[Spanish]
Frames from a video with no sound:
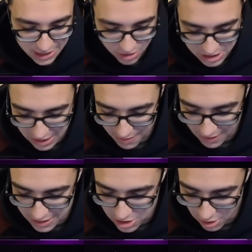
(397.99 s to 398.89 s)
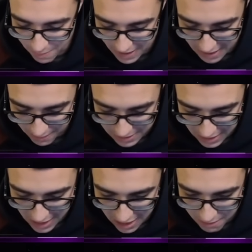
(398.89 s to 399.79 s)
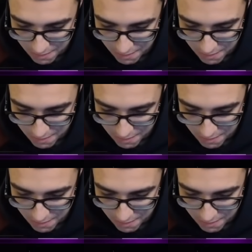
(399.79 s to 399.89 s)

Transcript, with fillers: No sé qué habrá dicho el panabiel.